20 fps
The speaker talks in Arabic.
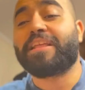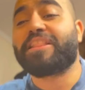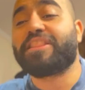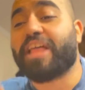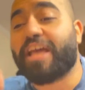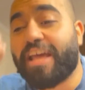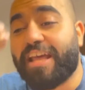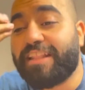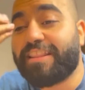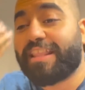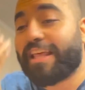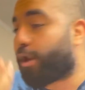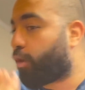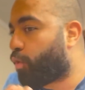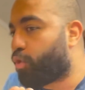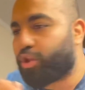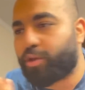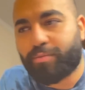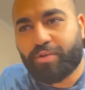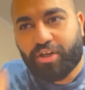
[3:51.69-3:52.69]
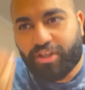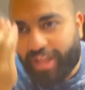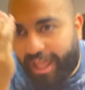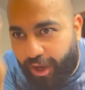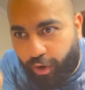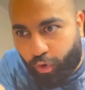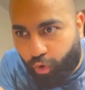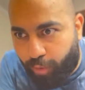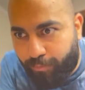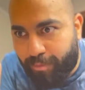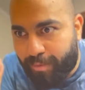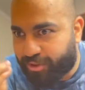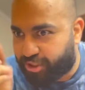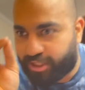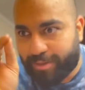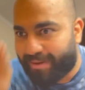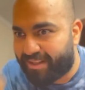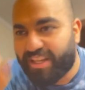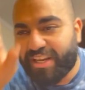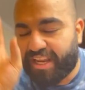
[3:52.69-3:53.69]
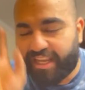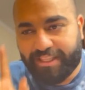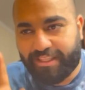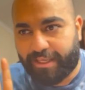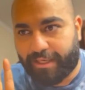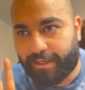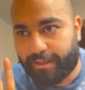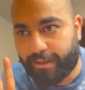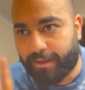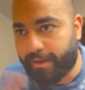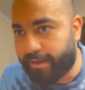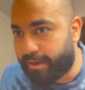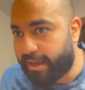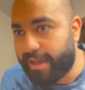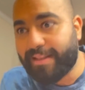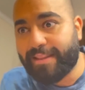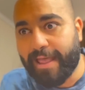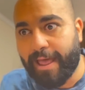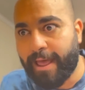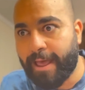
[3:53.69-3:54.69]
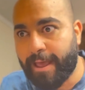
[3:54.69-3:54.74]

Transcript: ده انت لو كنت بترضعي كروم مش هتبقى دي ريحتك ايه ده